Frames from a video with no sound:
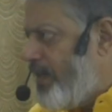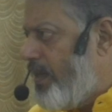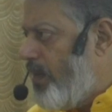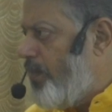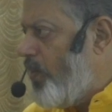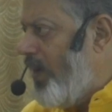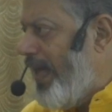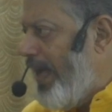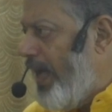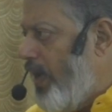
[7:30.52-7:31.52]
இருக்கிற
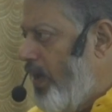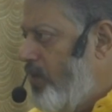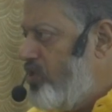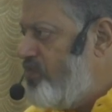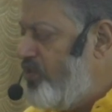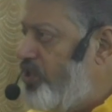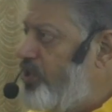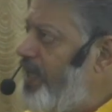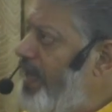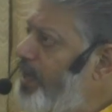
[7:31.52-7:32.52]
பொருளை
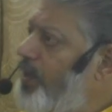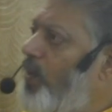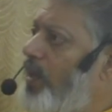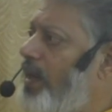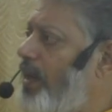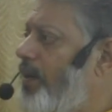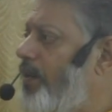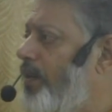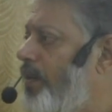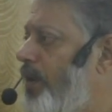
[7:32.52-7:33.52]
விட்டுட்டு எங்கேயோ
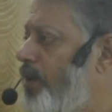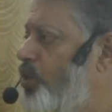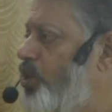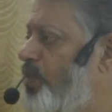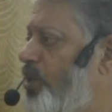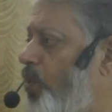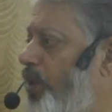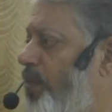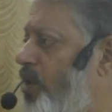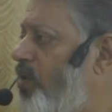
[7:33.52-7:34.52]
எல்லாரும் எழுநூத்தொம்பது
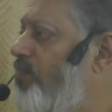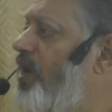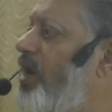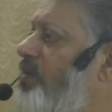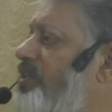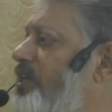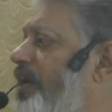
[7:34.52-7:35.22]
கோடி மக்களும் வெளில வந்து